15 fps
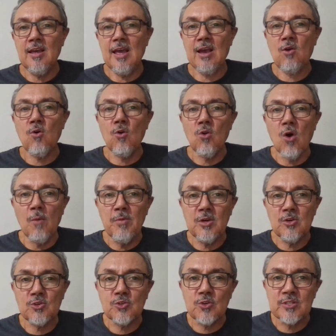
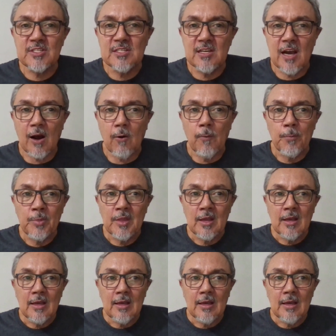Econômico e Social.
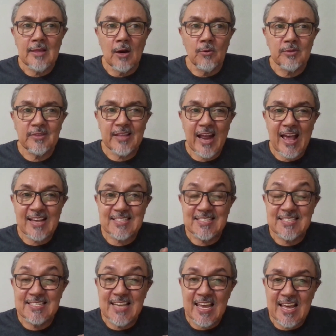Então,
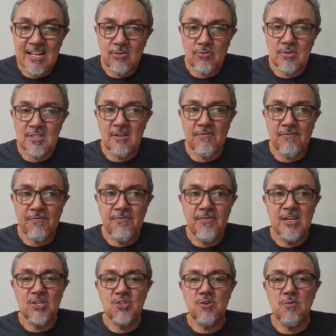
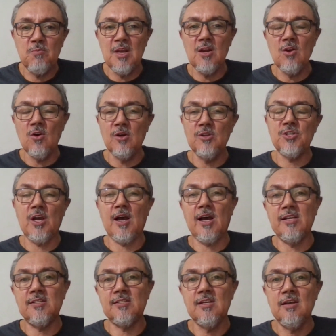320 milhões de
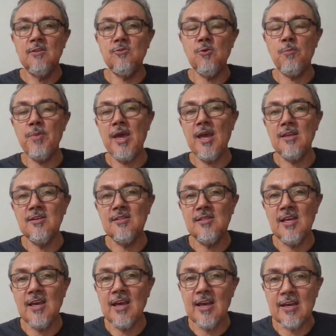reais do
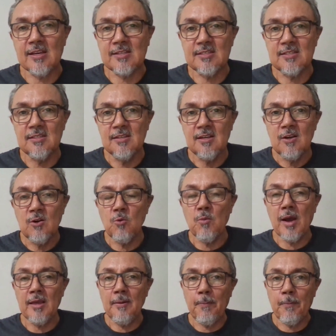BNDES,
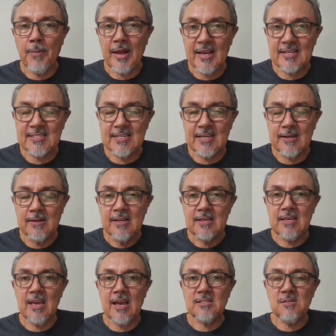uma empresa
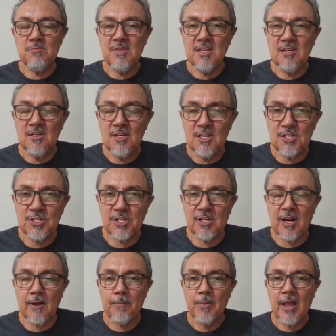que
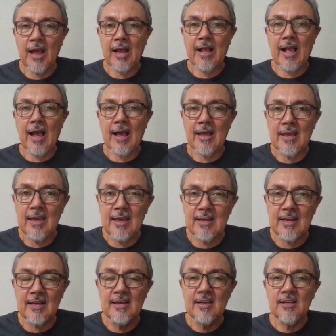administra a
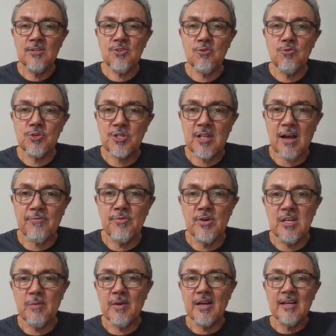carreira de Gustavo
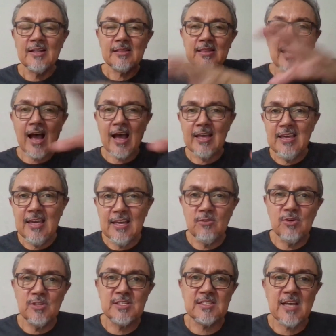Lima. Está aí
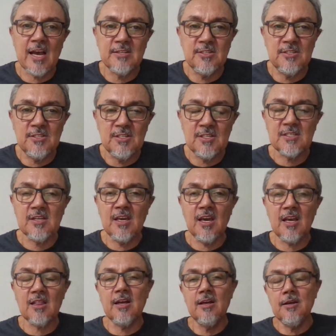no site de
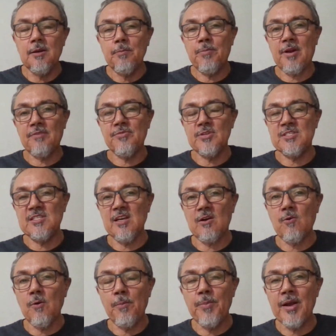esquerda para você
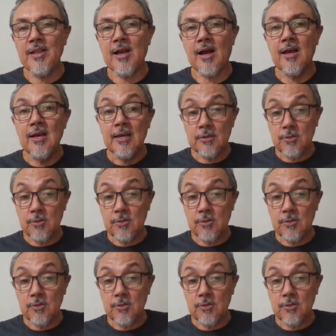acompanhar.